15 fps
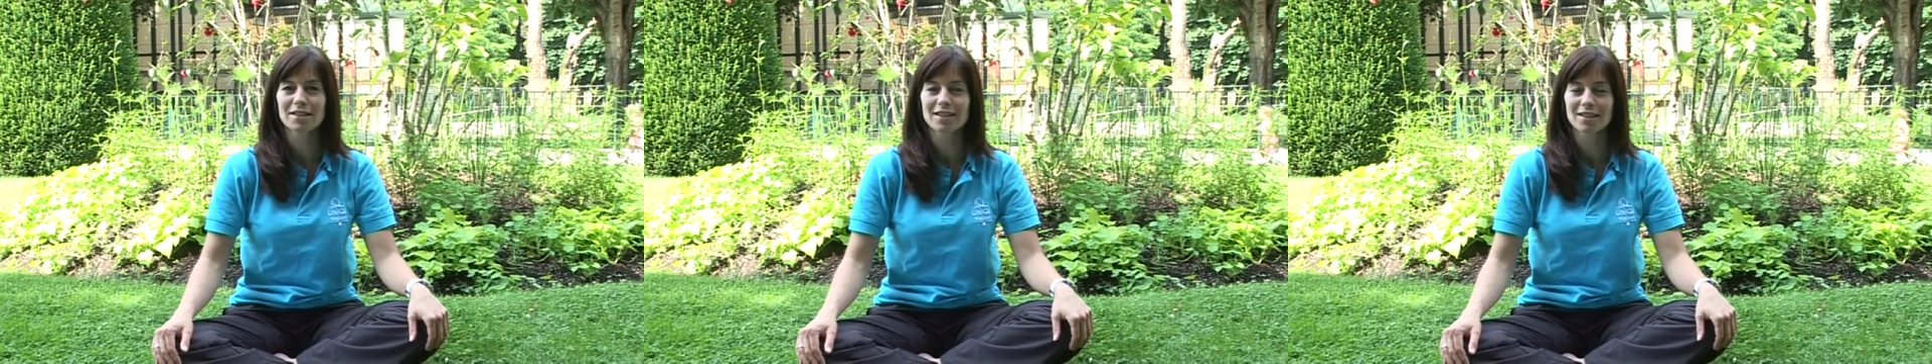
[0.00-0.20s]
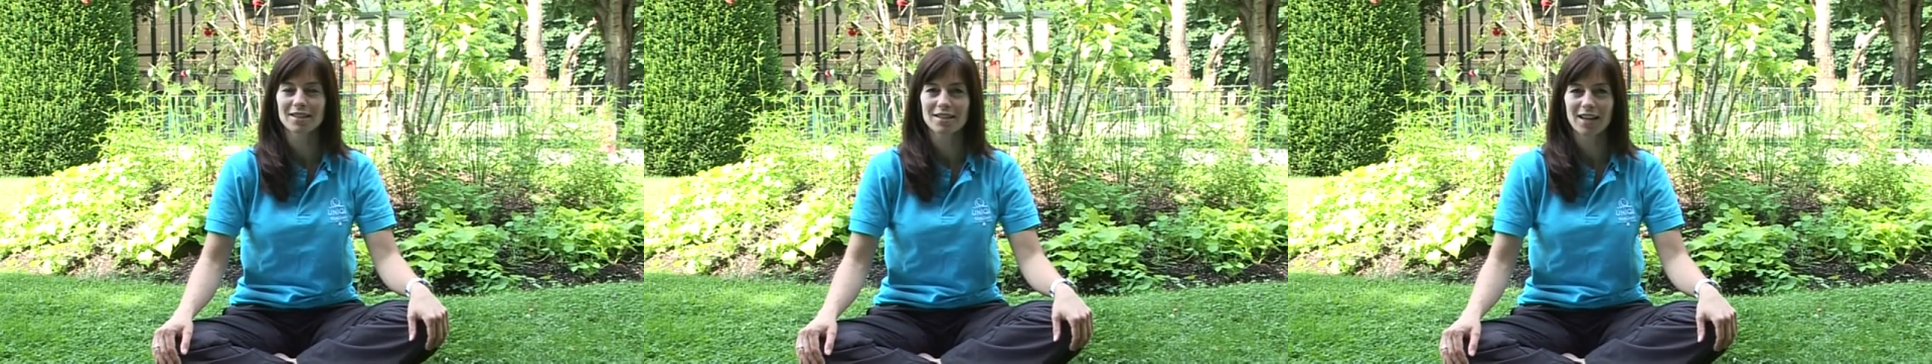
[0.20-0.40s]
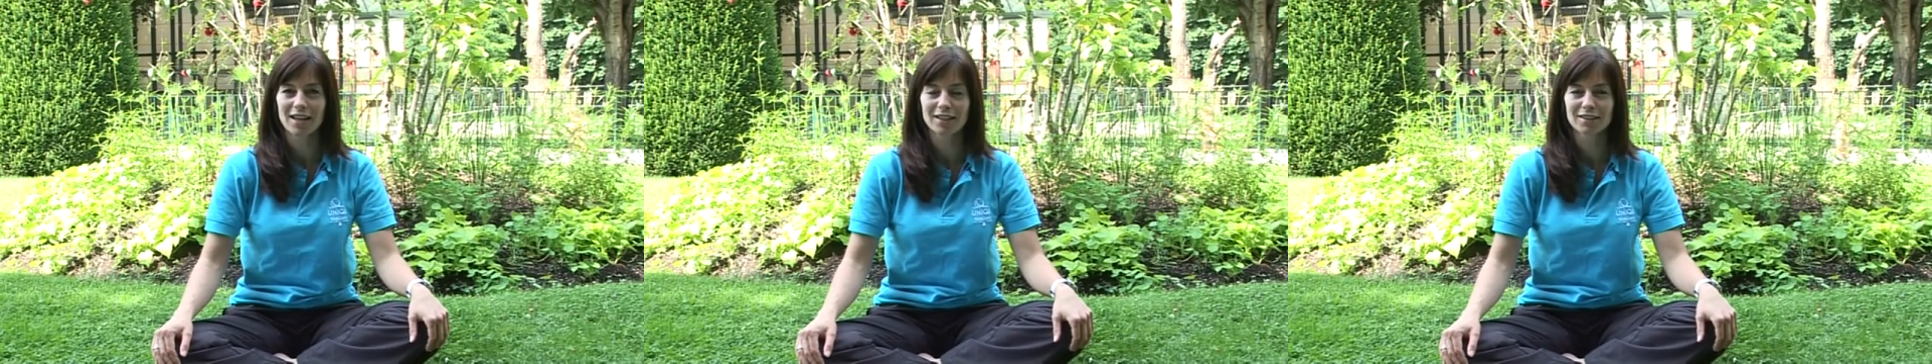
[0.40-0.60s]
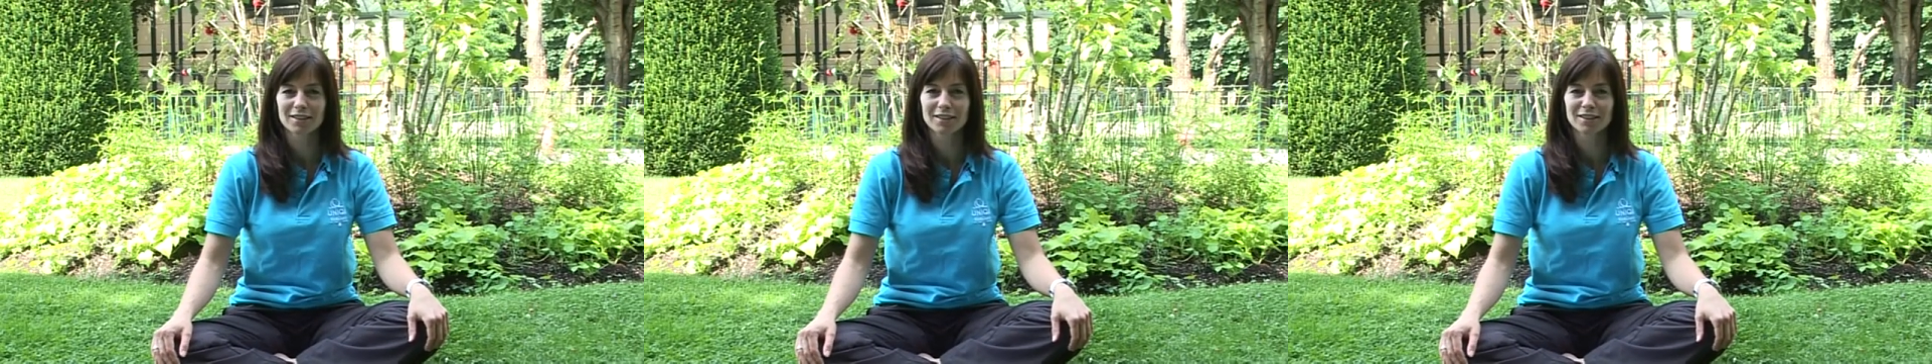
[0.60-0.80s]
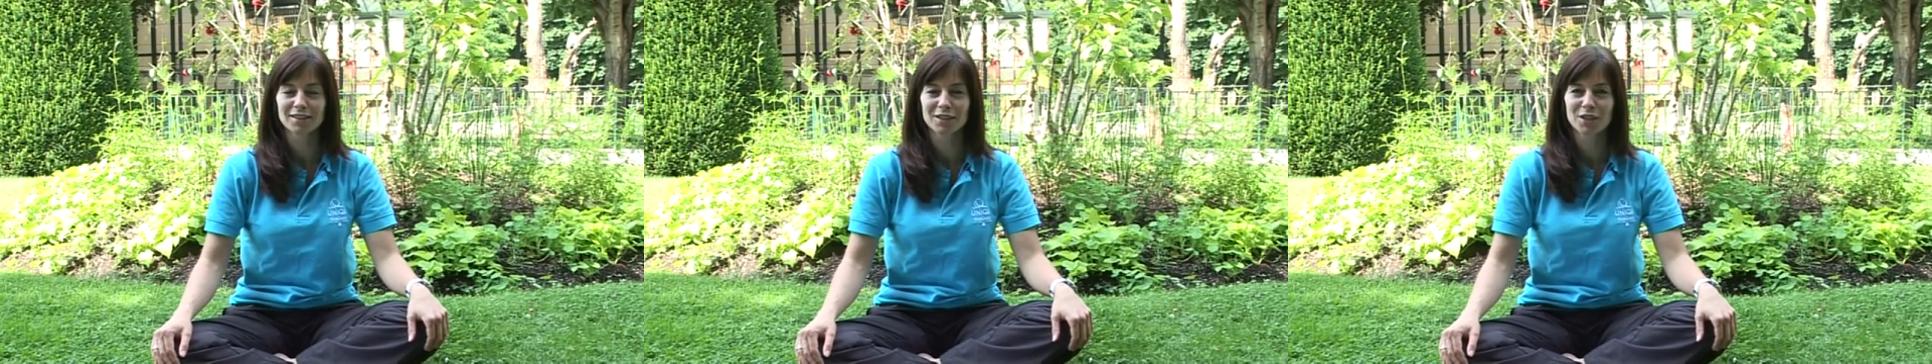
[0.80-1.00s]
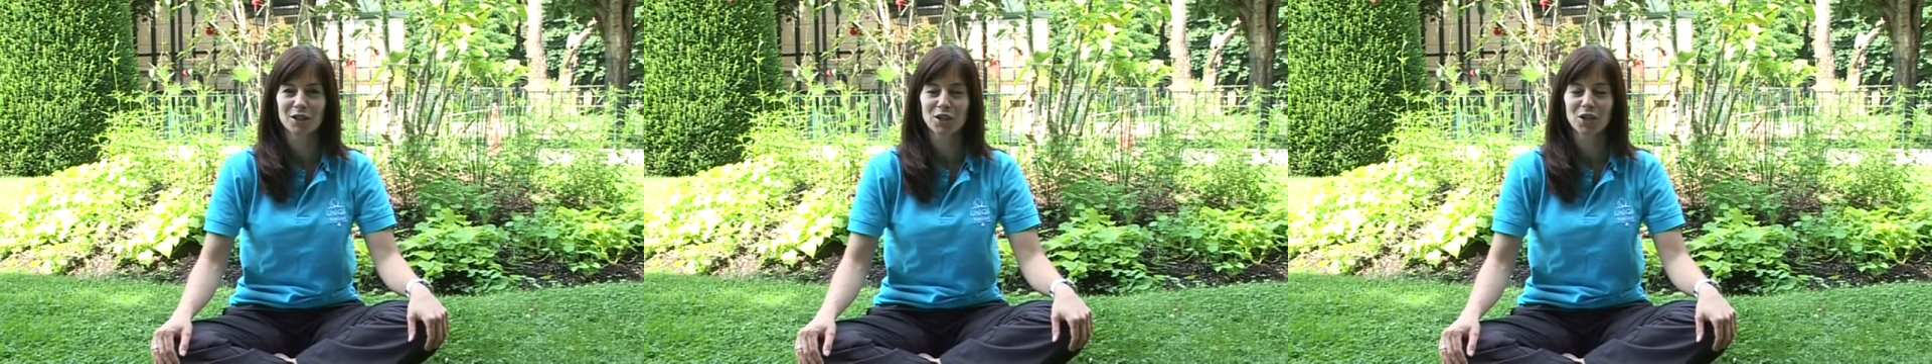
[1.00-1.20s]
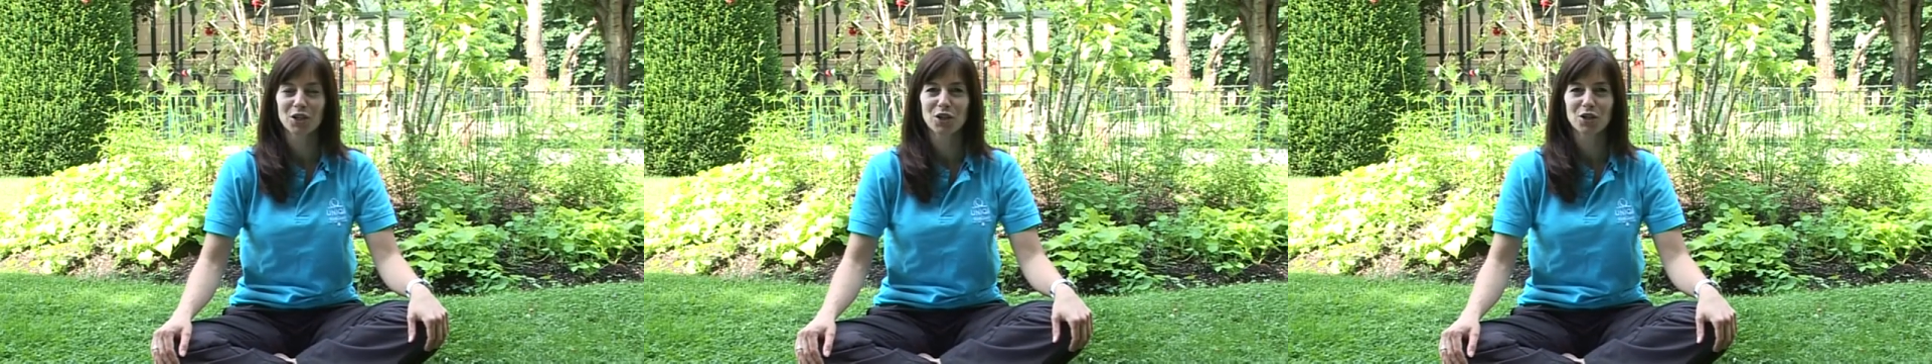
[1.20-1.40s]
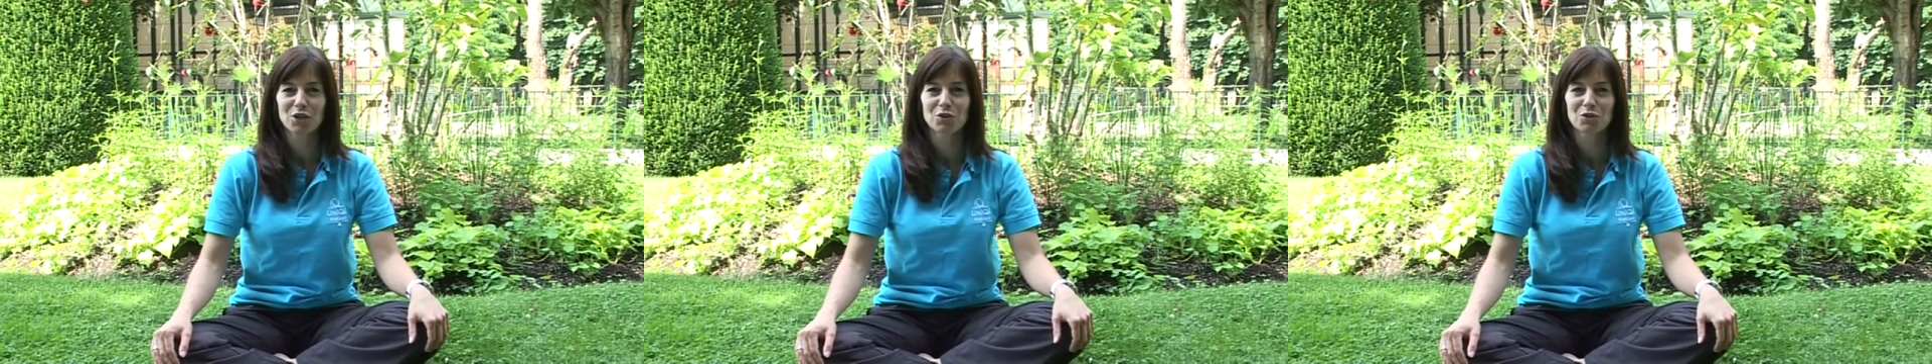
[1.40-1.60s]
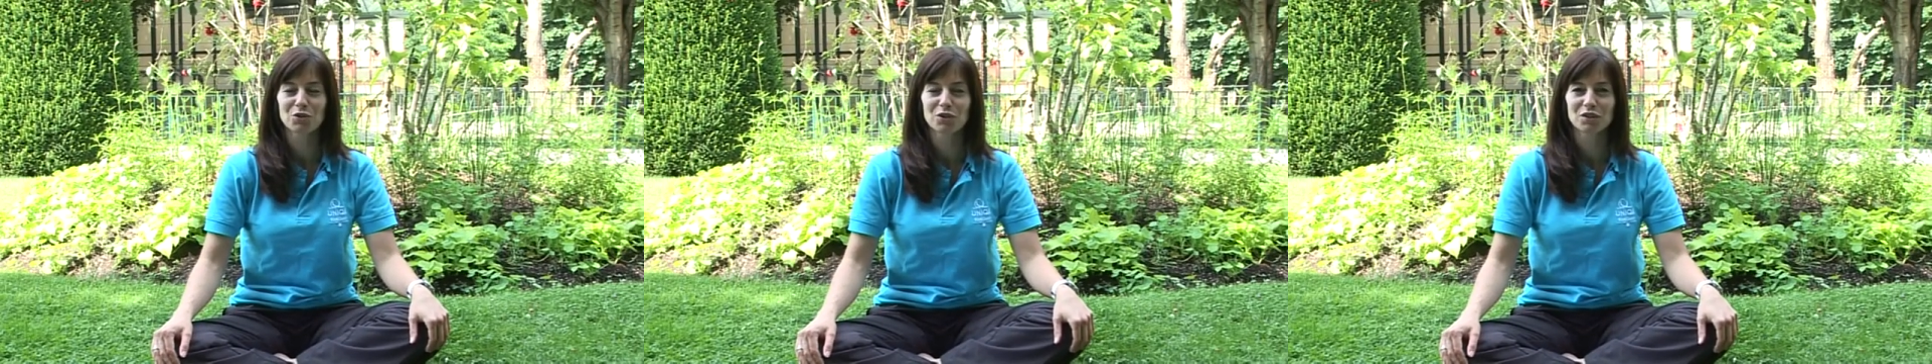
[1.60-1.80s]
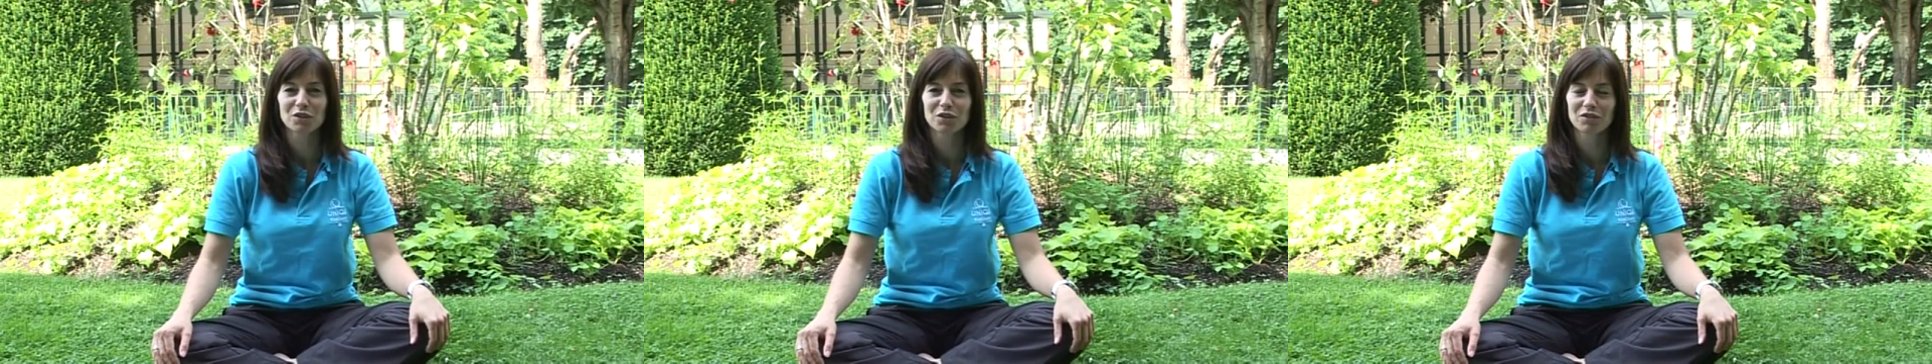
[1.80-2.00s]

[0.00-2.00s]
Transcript: seiner Zeit ist, erhöht